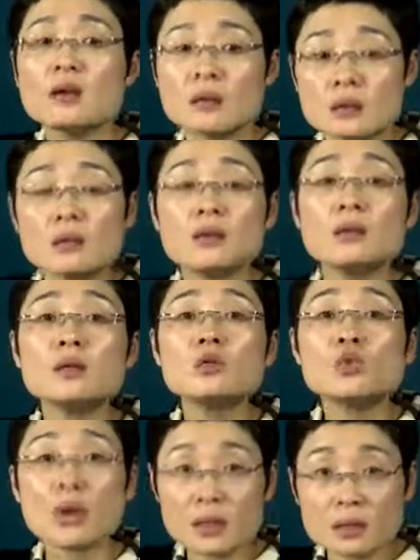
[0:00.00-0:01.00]
第一
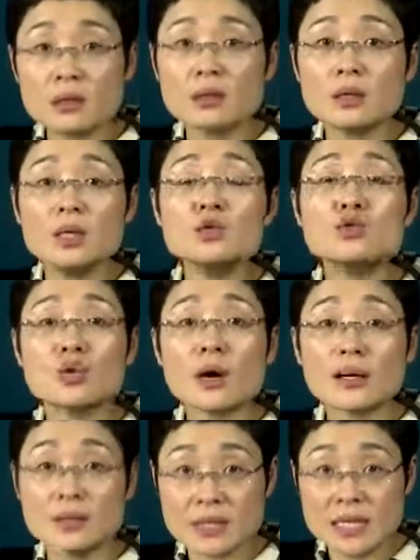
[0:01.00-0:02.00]
段第一句
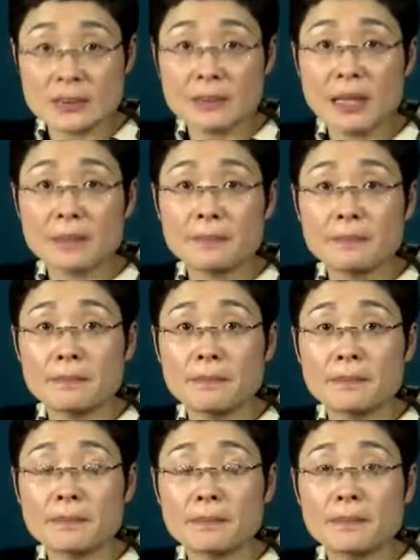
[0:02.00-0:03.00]
话的前面，
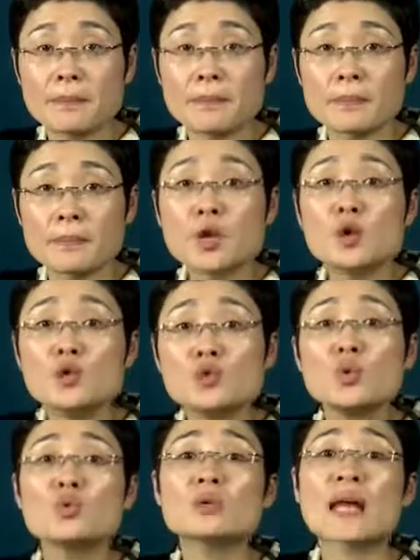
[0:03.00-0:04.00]

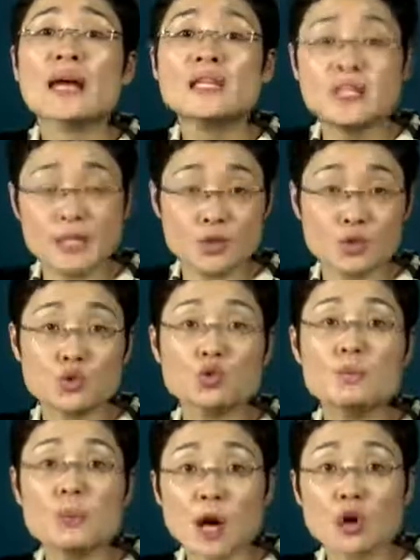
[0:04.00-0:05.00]
用来引
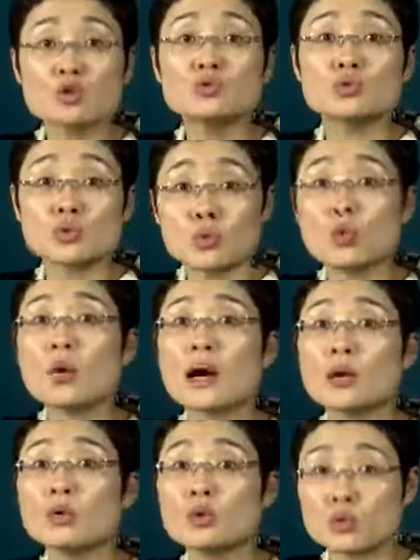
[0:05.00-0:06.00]
出描述图
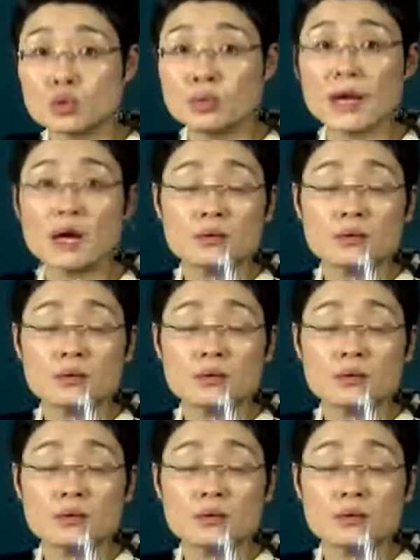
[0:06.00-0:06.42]
画或图表。